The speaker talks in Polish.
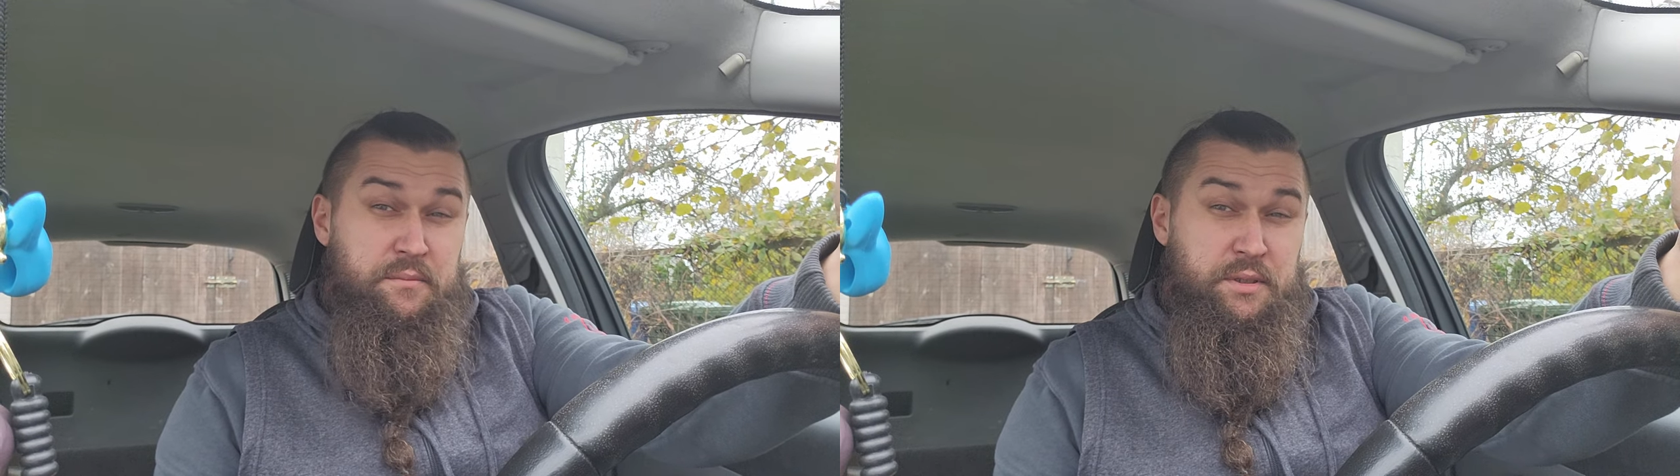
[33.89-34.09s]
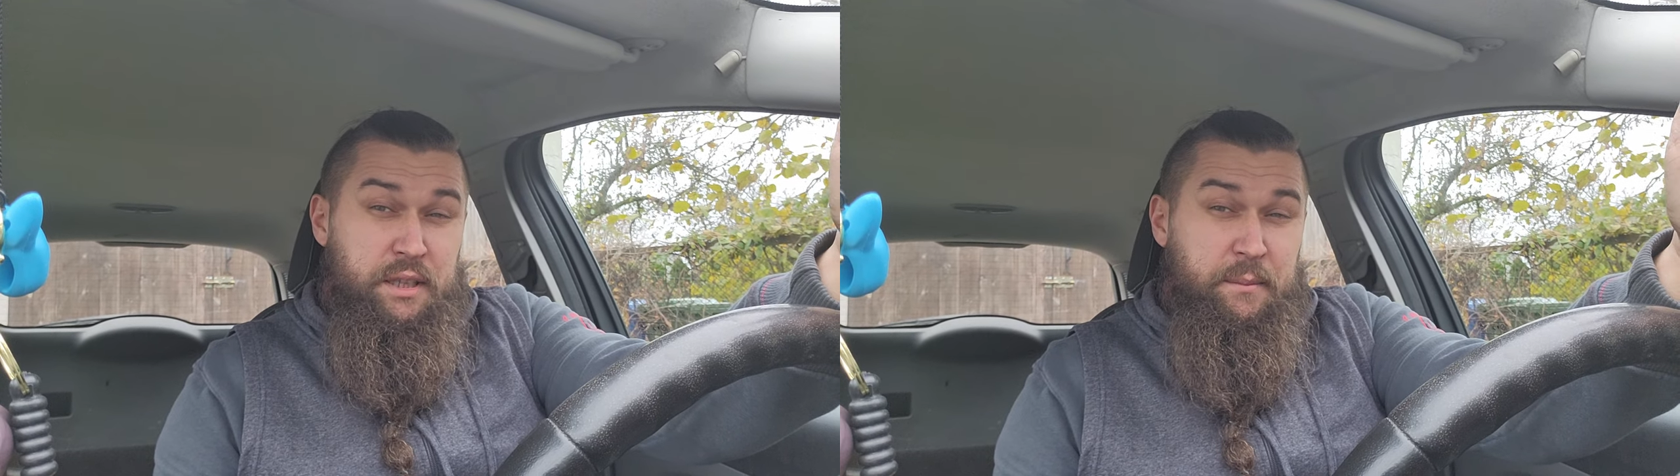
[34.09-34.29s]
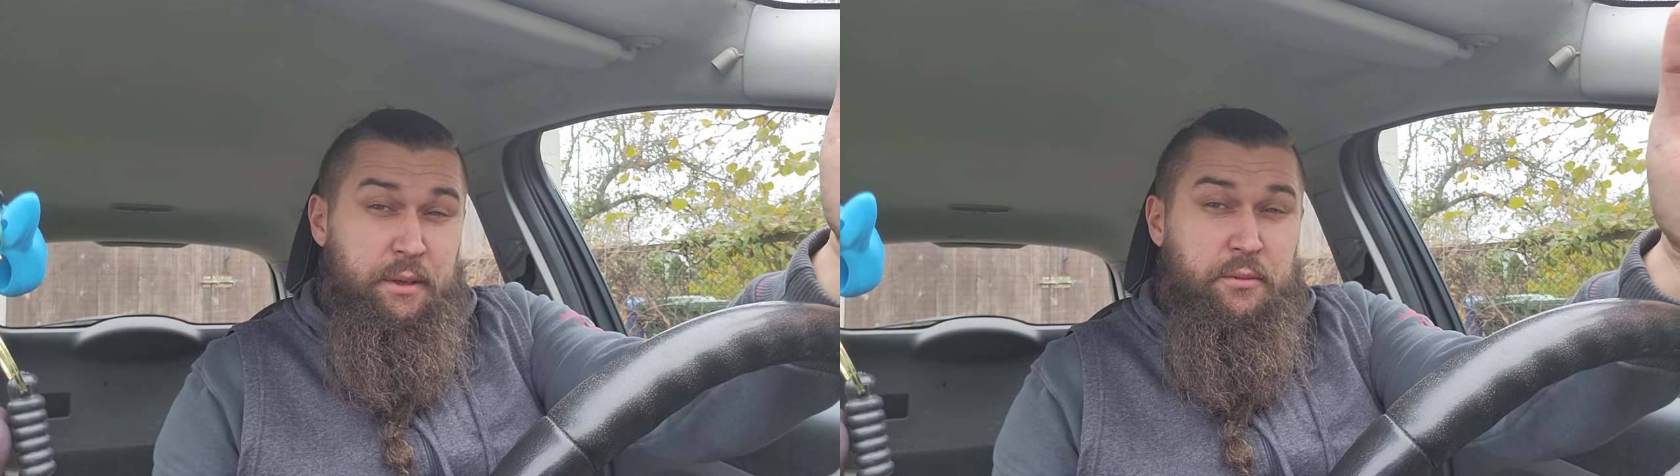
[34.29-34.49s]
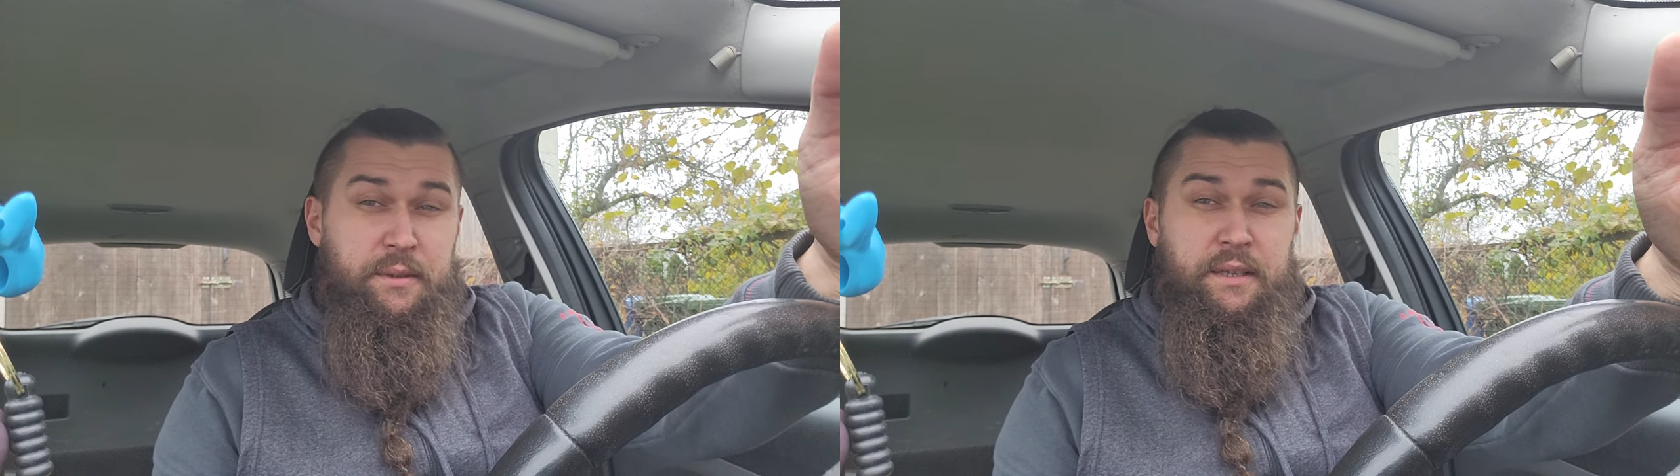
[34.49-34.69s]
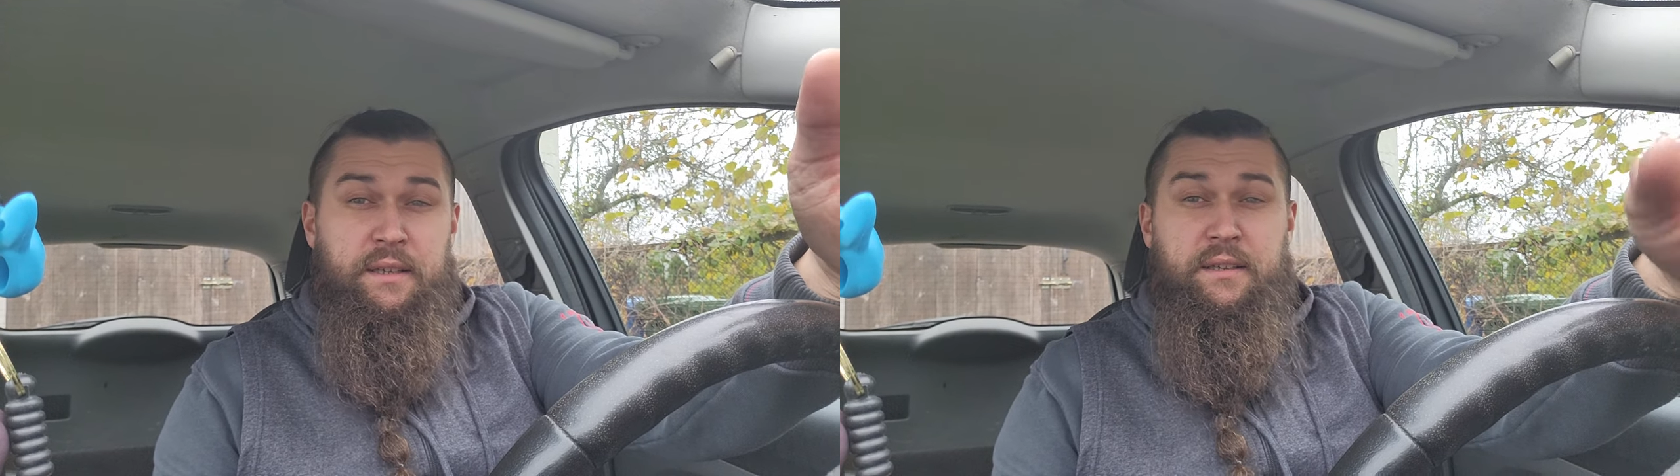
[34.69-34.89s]
przynajmniej u
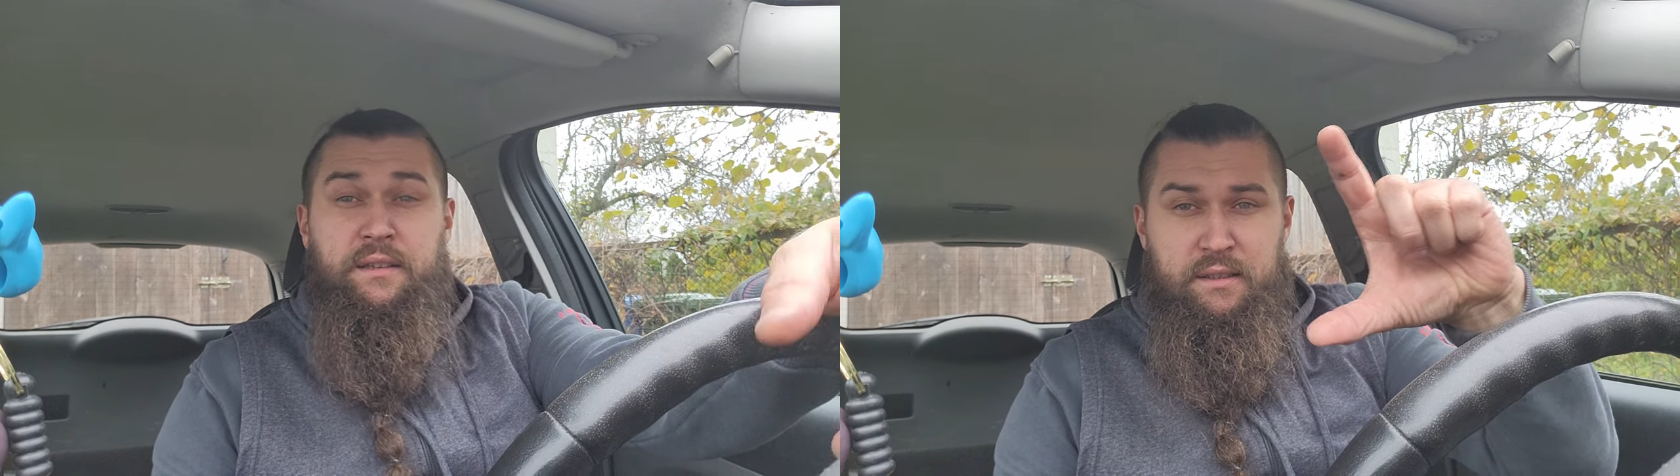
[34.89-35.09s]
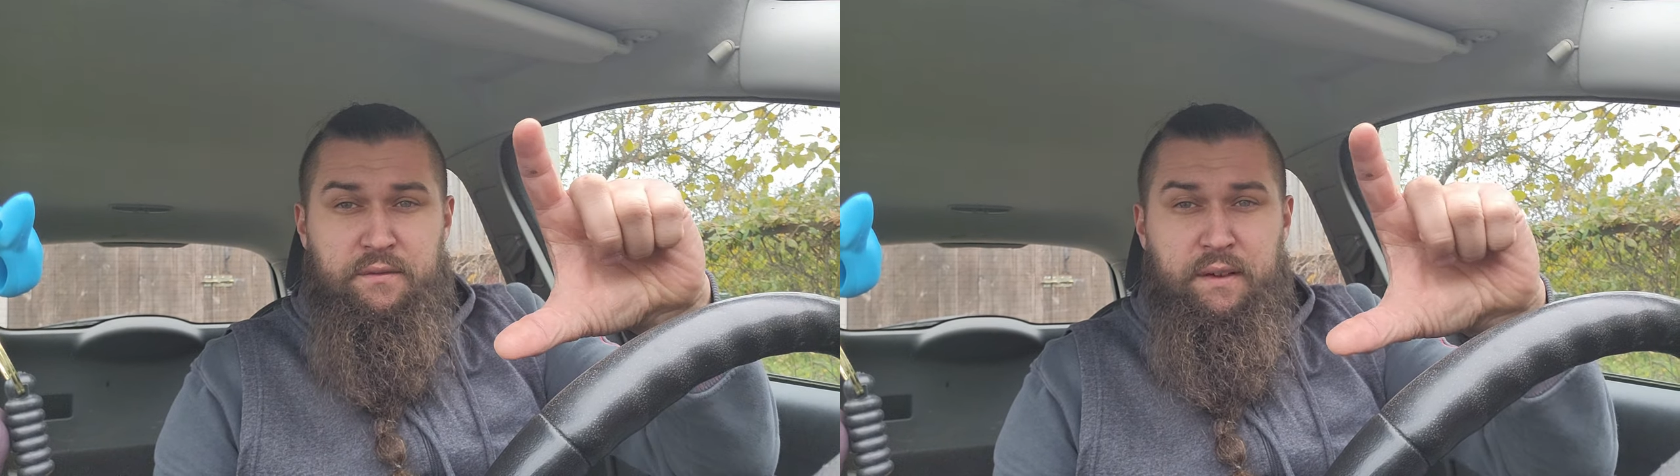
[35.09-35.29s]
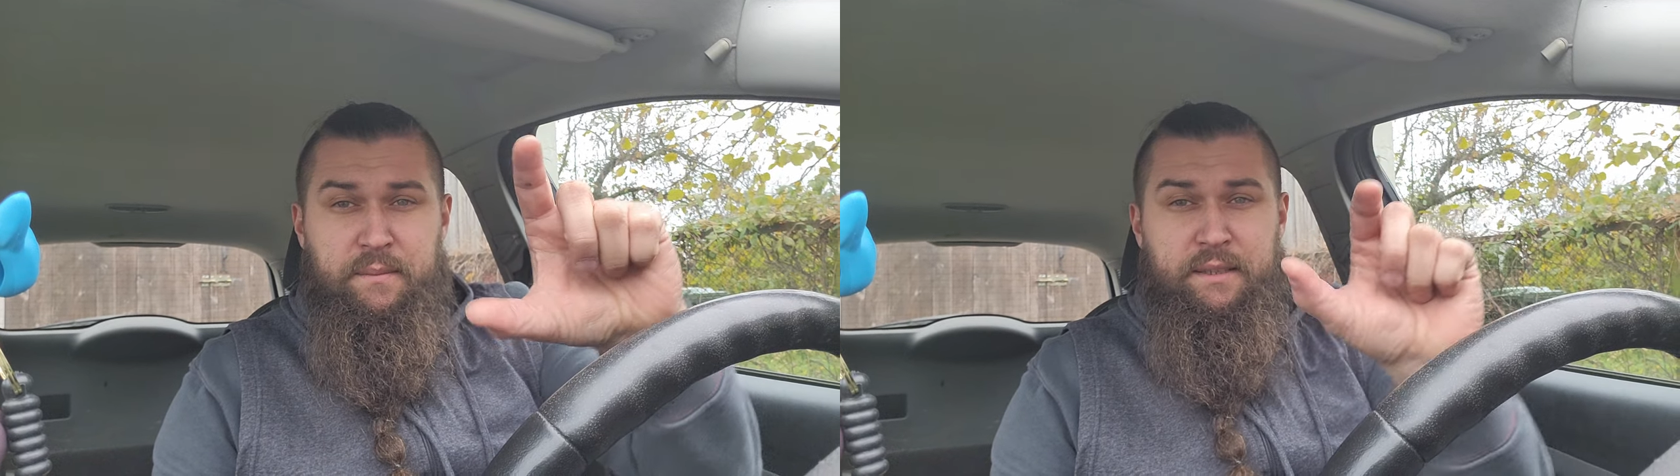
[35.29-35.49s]
mnie, 2